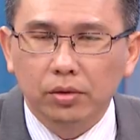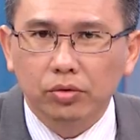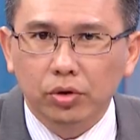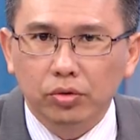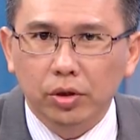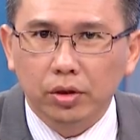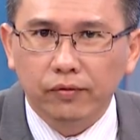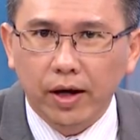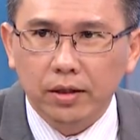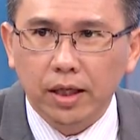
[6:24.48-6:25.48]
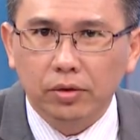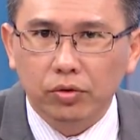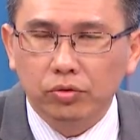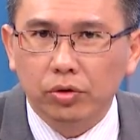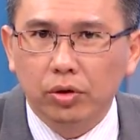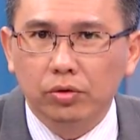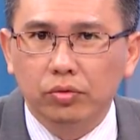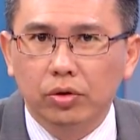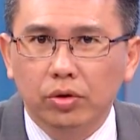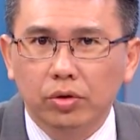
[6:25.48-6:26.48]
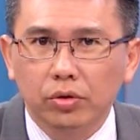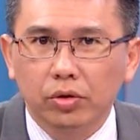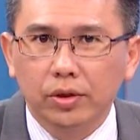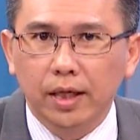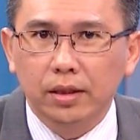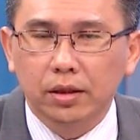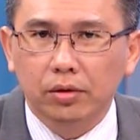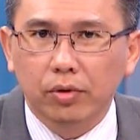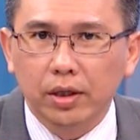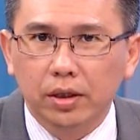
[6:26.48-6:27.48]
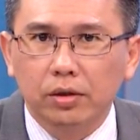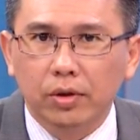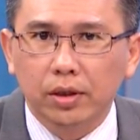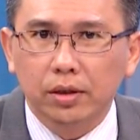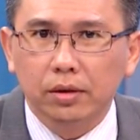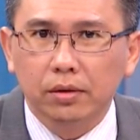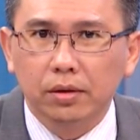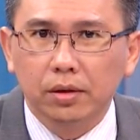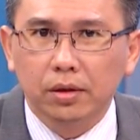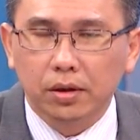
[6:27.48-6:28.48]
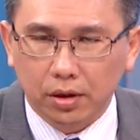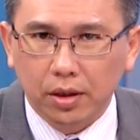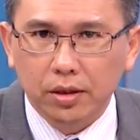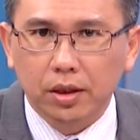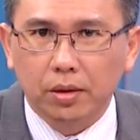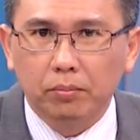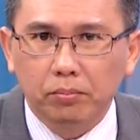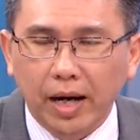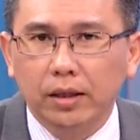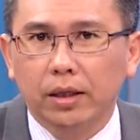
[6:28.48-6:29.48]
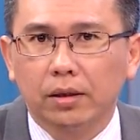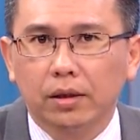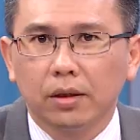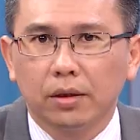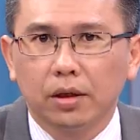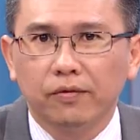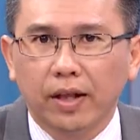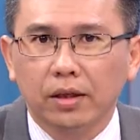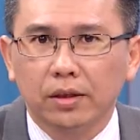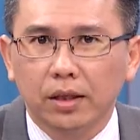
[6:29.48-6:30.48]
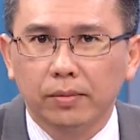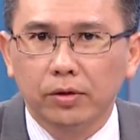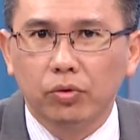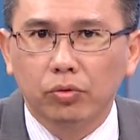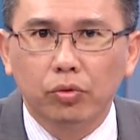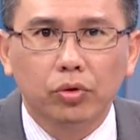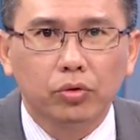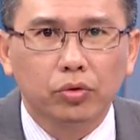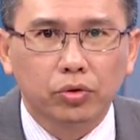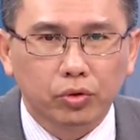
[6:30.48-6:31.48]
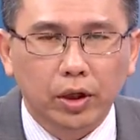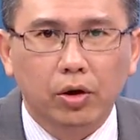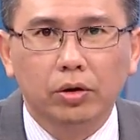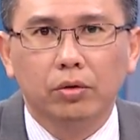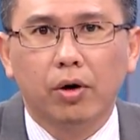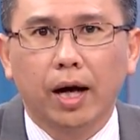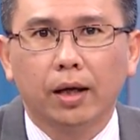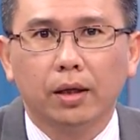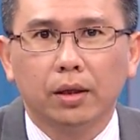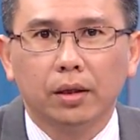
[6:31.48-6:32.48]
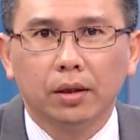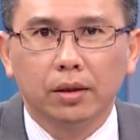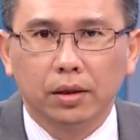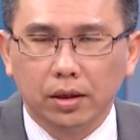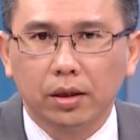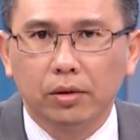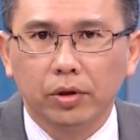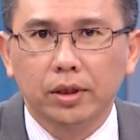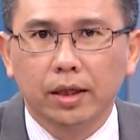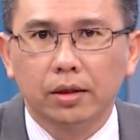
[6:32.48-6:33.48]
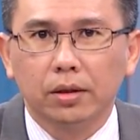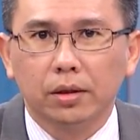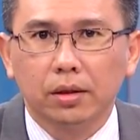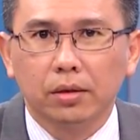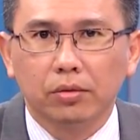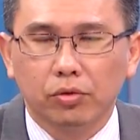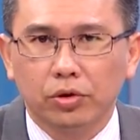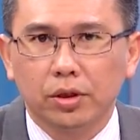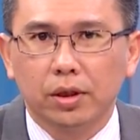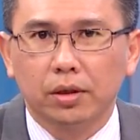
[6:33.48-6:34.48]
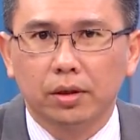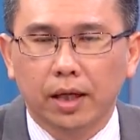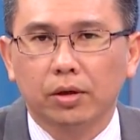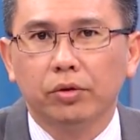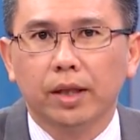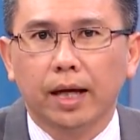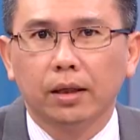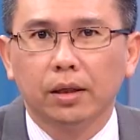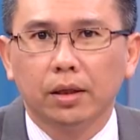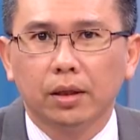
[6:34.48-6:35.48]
做错了方向，做错动作，又在这个关键转折，可能是一个买点，你反而在这边做过度追空的话，你可能会再跟过去这两个月来